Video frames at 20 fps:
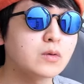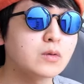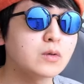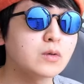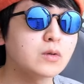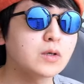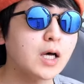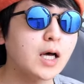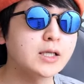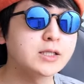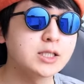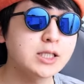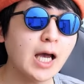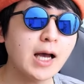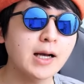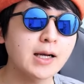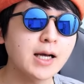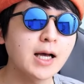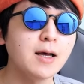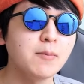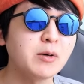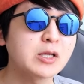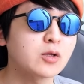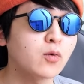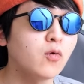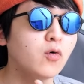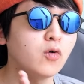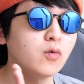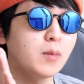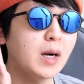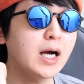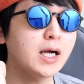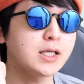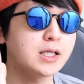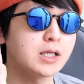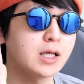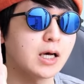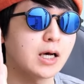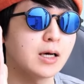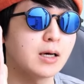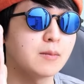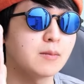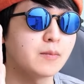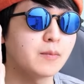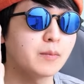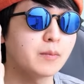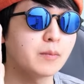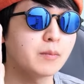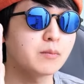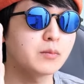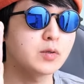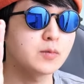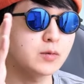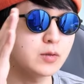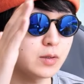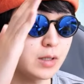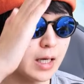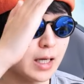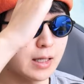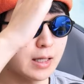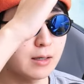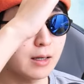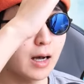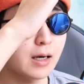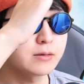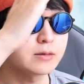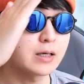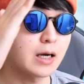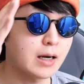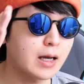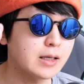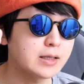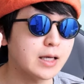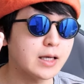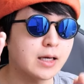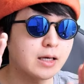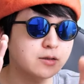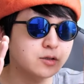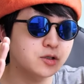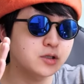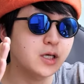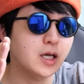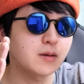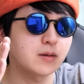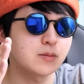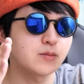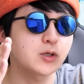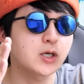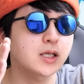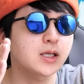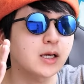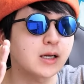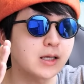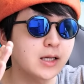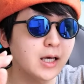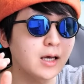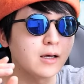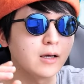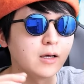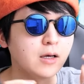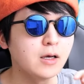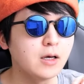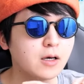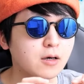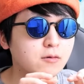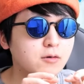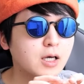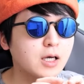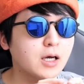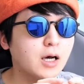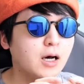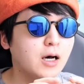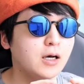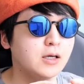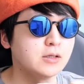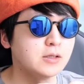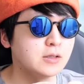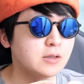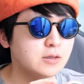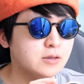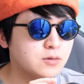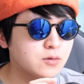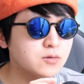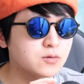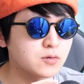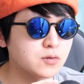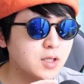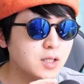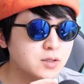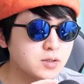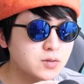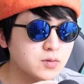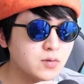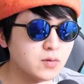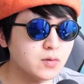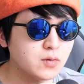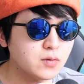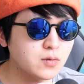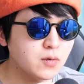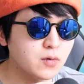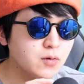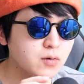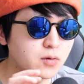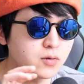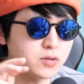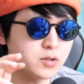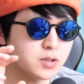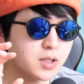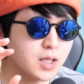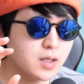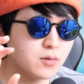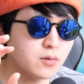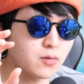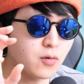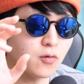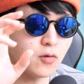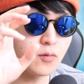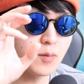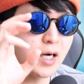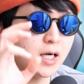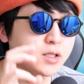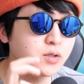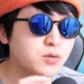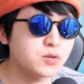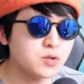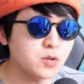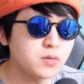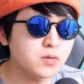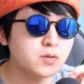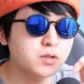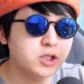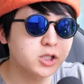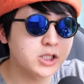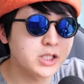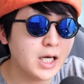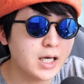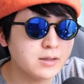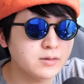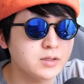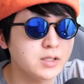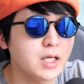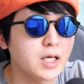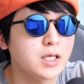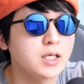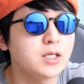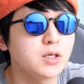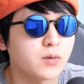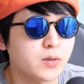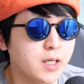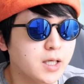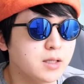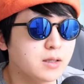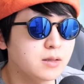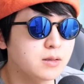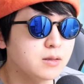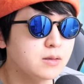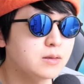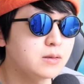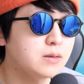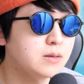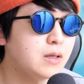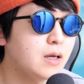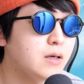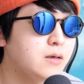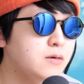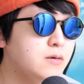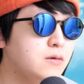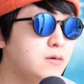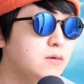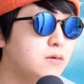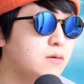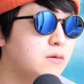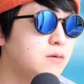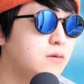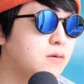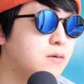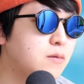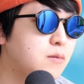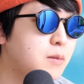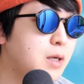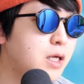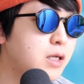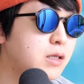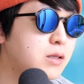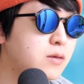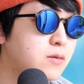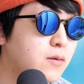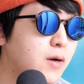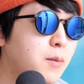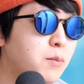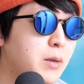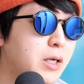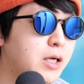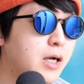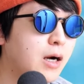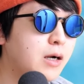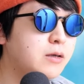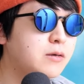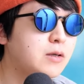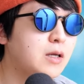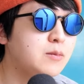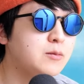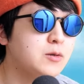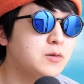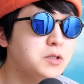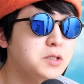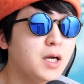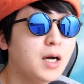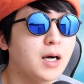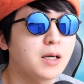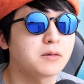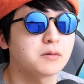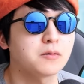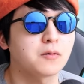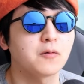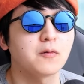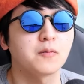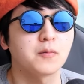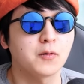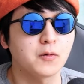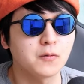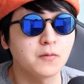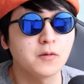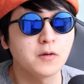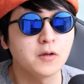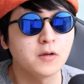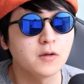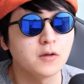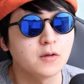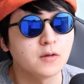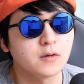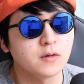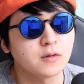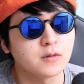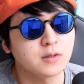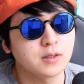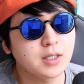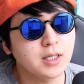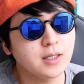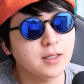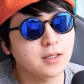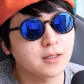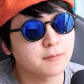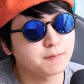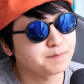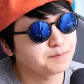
が若干やっぱ遠回りな部分があるから大学受験に向けたらねこれなんかそうそうだからその高校受験の遠回りをちょっとしなくていいよねっていうメリットはやっぱりカリキュラムとしてあると思うで